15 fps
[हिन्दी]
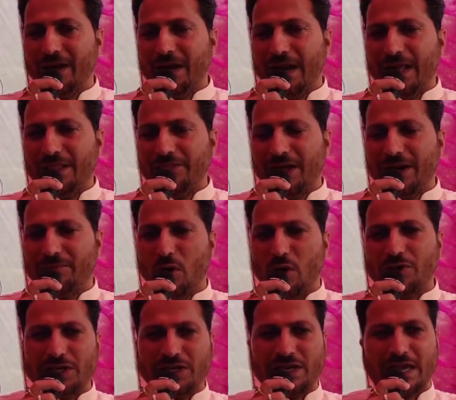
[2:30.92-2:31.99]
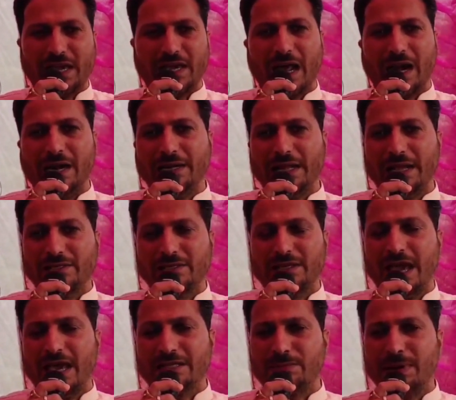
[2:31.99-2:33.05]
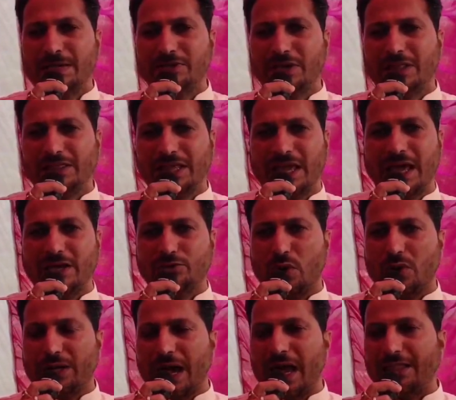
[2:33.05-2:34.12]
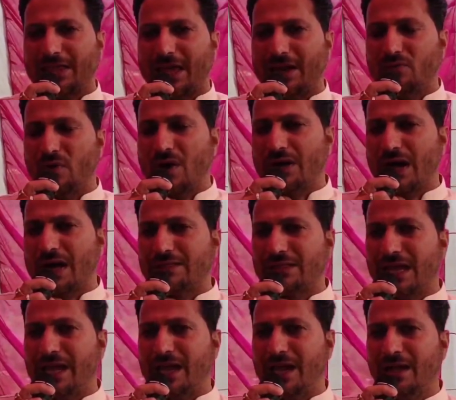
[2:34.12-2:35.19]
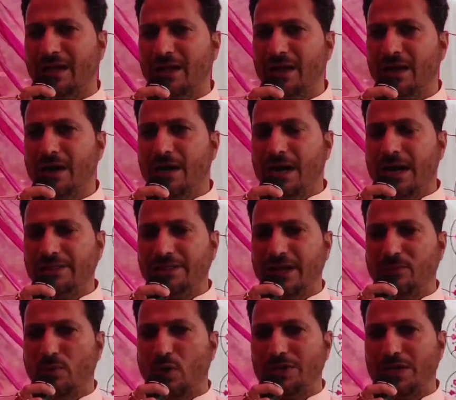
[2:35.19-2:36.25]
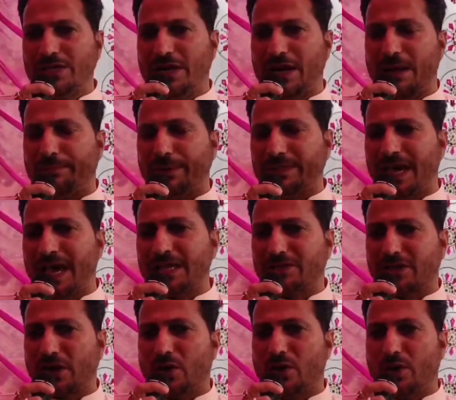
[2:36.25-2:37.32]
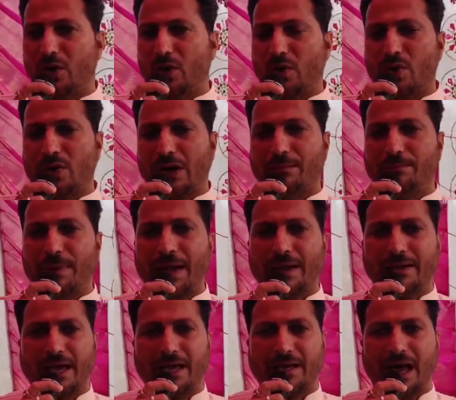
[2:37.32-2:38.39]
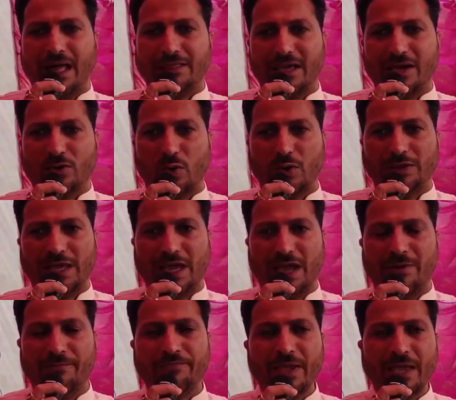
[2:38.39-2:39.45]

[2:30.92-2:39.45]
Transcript: नरेंद्र मोदी जी की गारंटी इस देश में चलती है जो कहते हैं वो करते हैं नरेंद्र मोदी जी ने 50 करोड़ लोगों के बैंक के खाते खोल दिए